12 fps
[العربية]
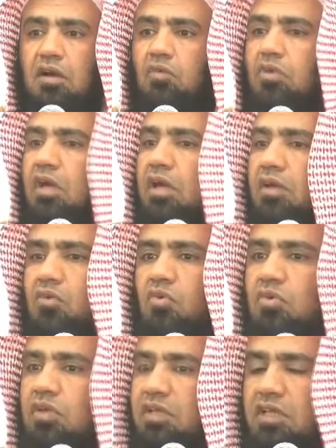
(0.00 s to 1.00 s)
أو لا
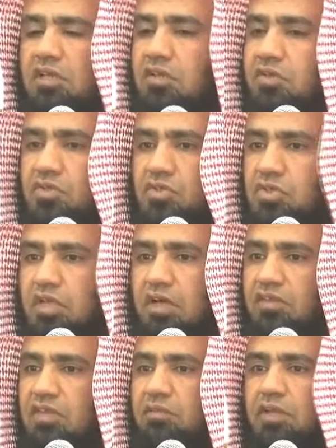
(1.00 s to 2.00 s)
يكون لديه الحرص
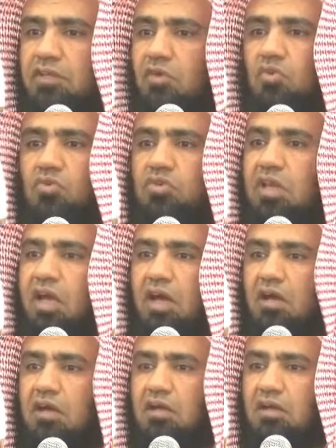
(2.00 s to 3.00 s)
العظيم أن يكون
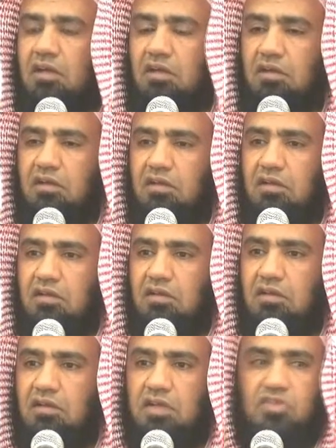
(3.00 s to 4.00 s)
الحق
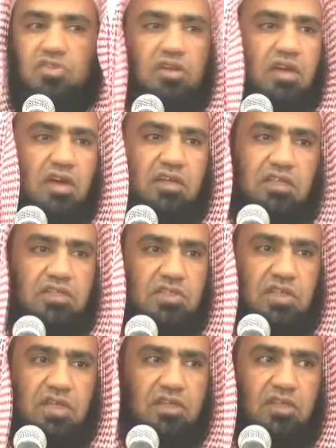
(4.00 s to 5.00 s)
قد جرى على
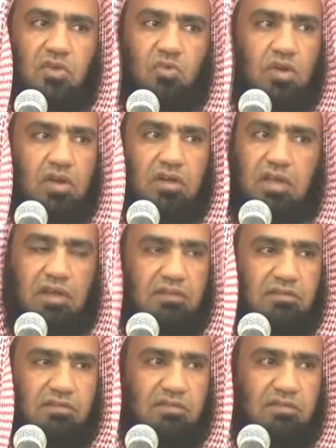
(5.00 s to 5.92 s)
لسانه هو لا